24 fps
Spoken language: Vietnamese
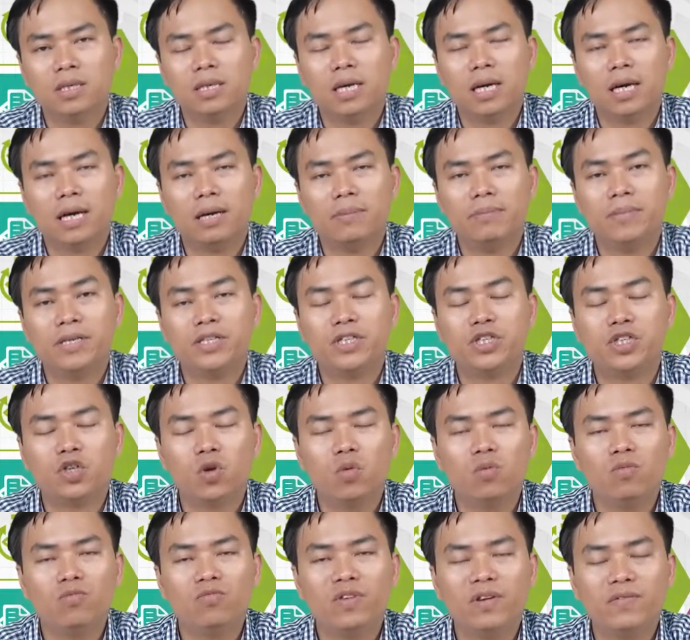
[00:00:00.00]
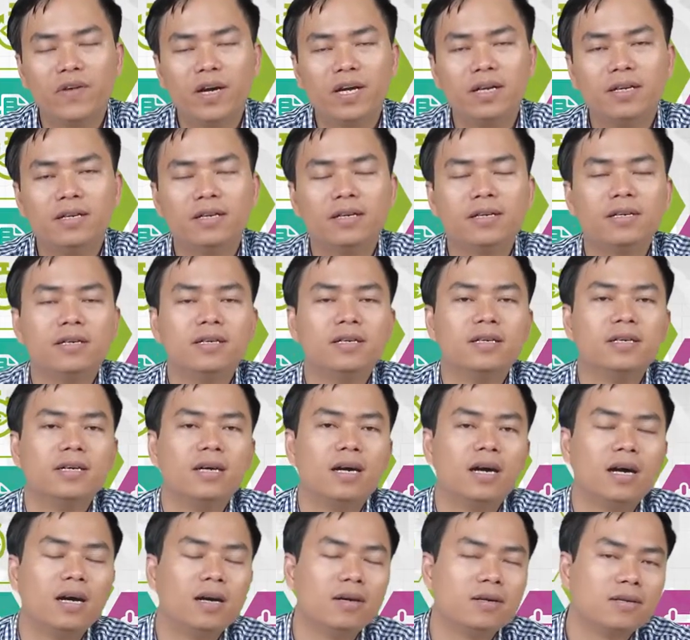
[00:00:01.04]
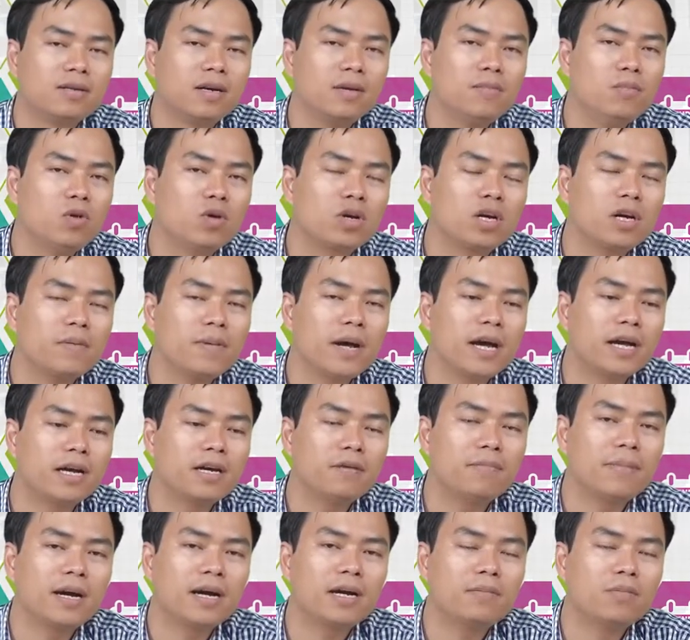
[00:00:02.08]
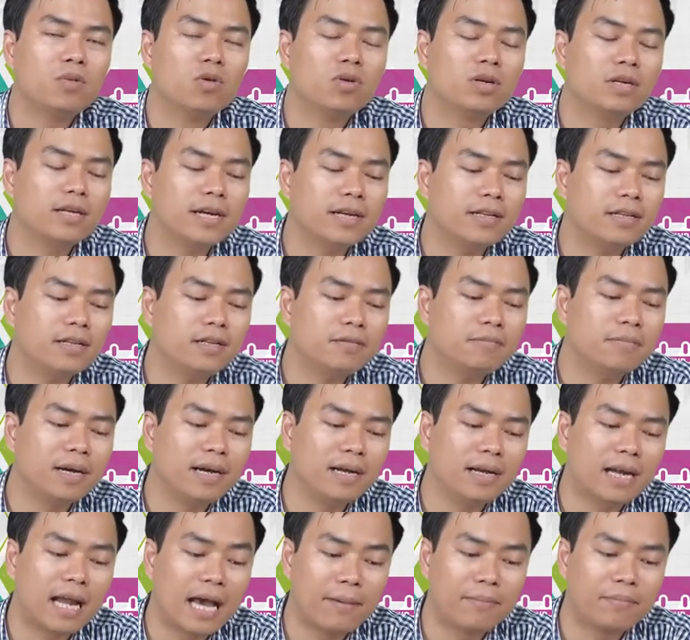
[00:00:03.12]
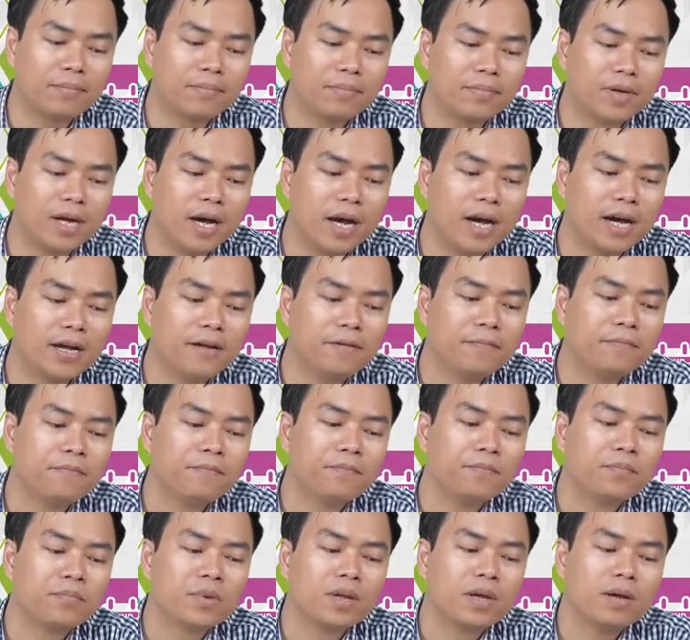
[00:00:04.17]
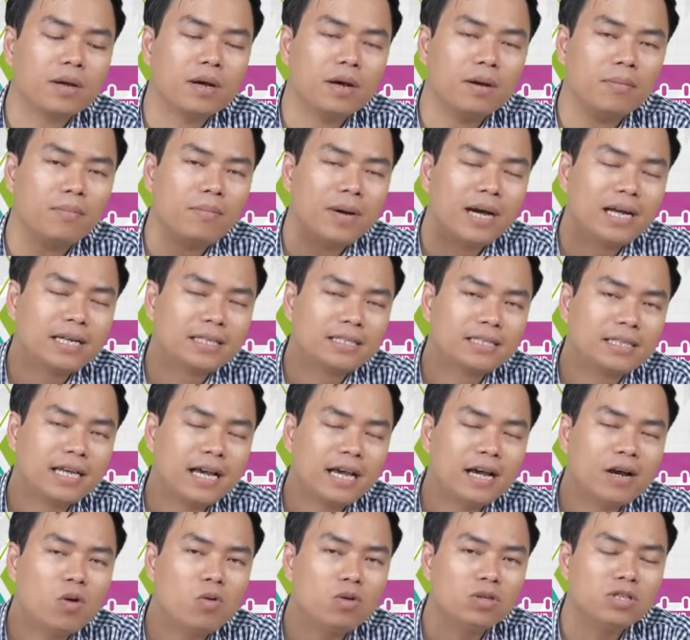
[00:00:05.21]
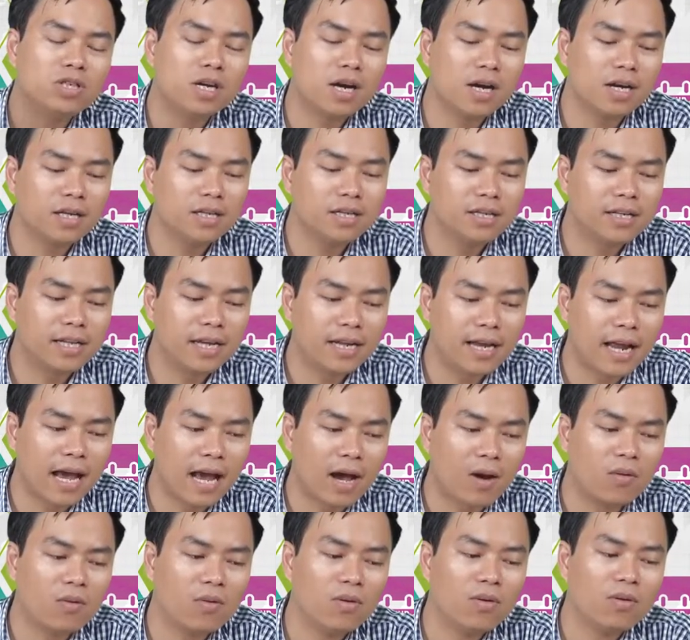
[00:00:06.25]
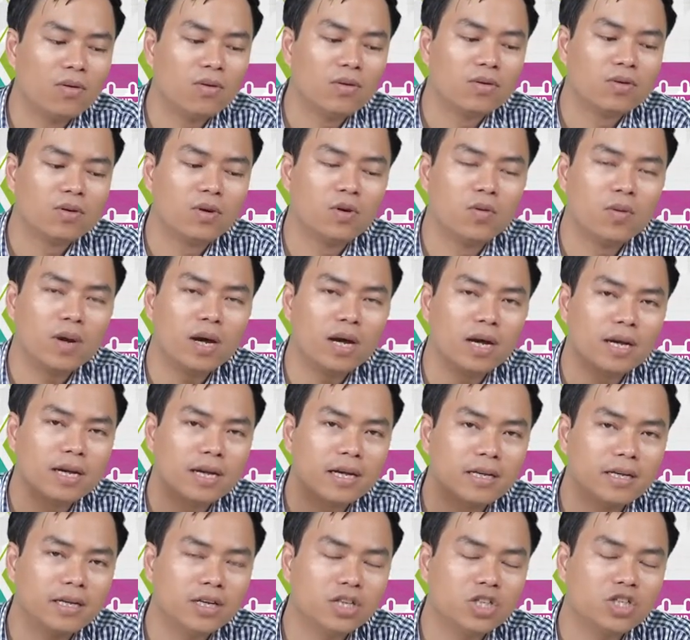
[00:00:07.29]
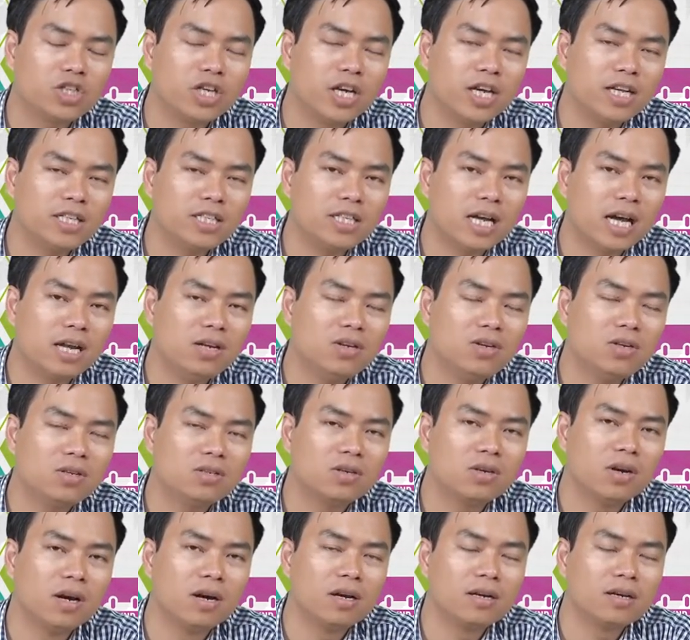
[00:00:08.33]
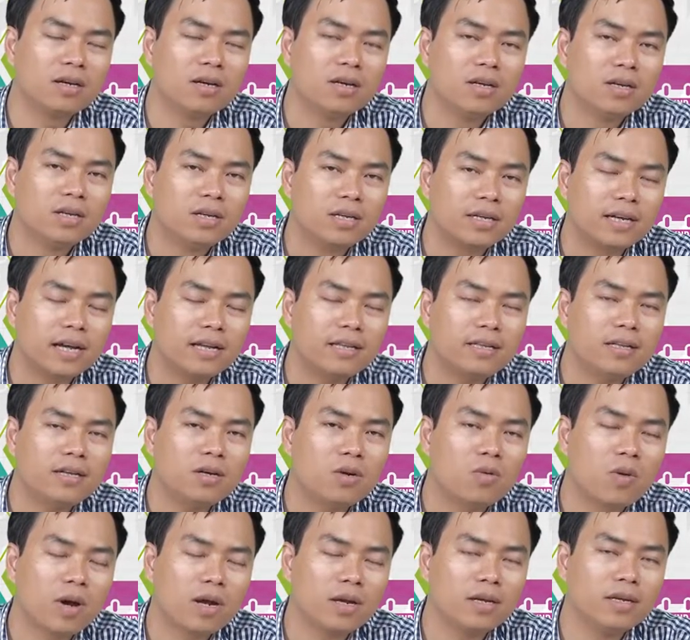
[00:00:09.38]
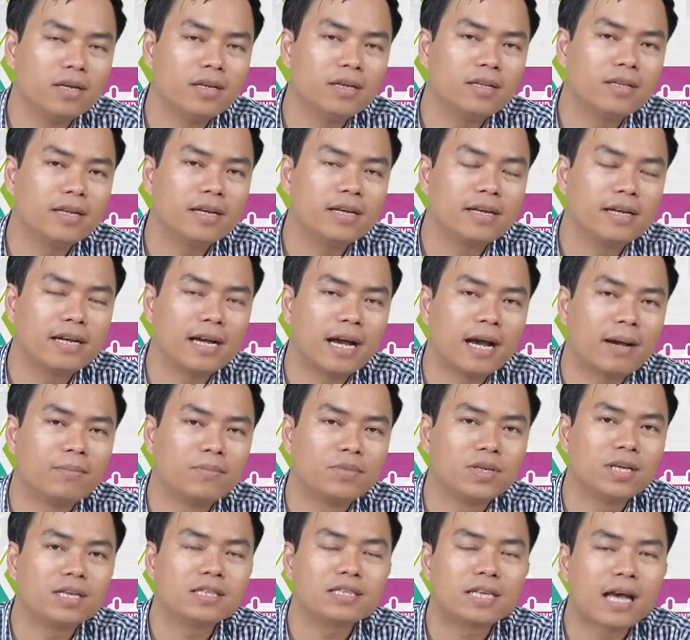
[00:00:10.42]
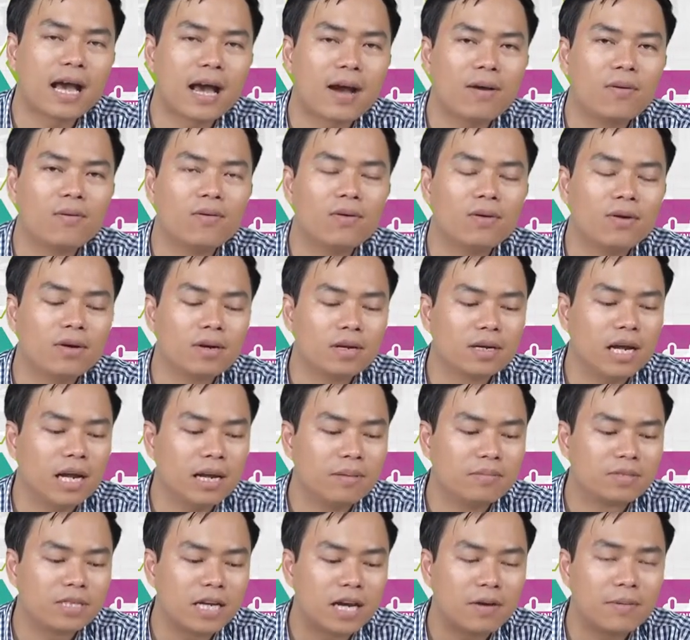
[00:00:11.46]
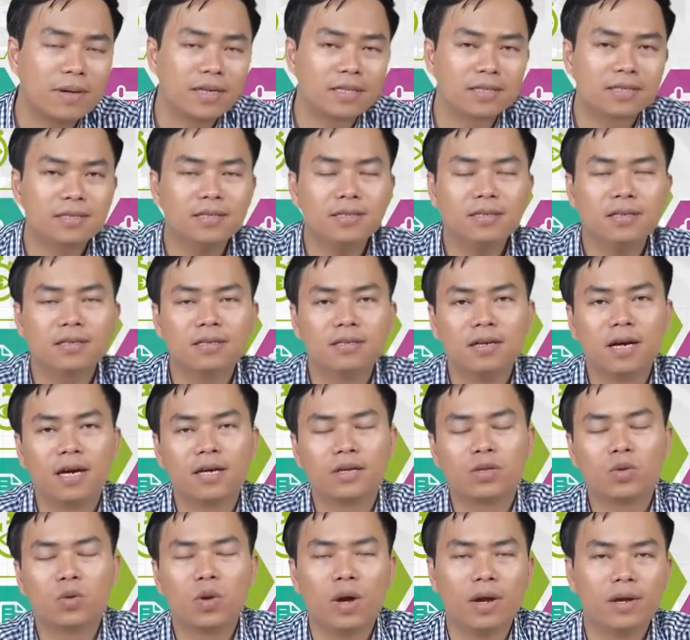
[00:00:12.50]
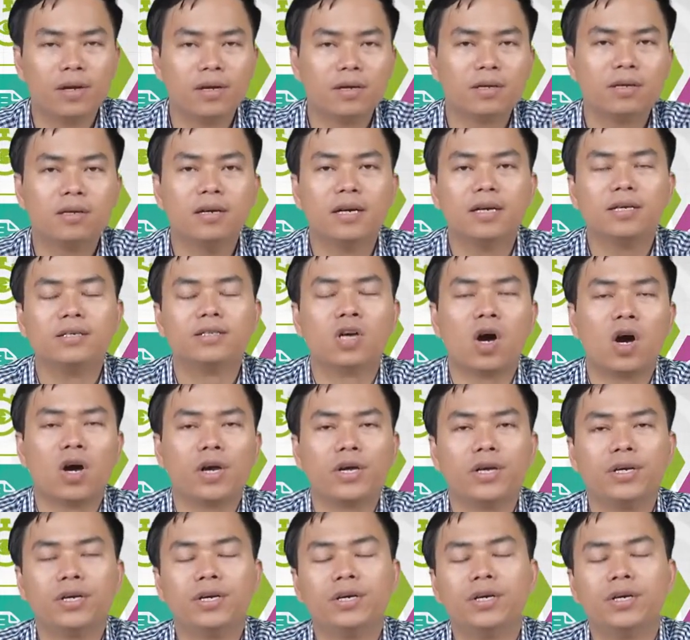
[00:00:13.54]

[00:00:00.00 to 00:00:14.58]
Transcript: uh, miền Trung vân vân uh, cấp 1 cấp 2 cấp 3 cấp 4 cách thức bạn làm đấy uh, bạn sẽ hỗ trợ như thế nào đúng không ạ cái cơ chế trả lương thưởng cách thức quản lý tình cảm ra sao để làm sao bạn giữ được người tuyển được người giỏi